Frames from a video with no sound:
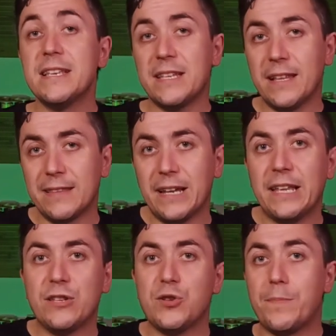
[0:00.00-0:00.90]
se dal
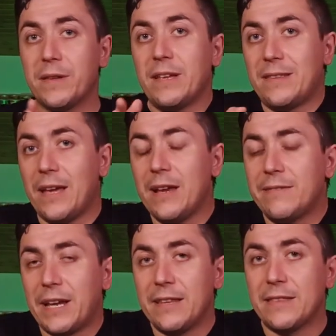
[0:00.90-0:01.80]
13 prendete
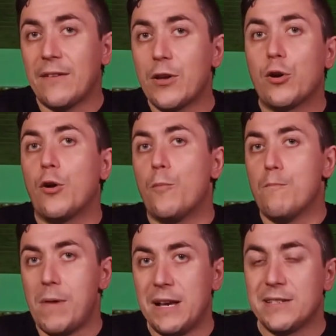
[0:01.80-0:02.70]
il 30, è vero che è
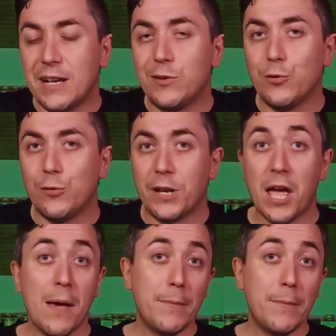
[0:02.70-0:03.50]
un bel saltone,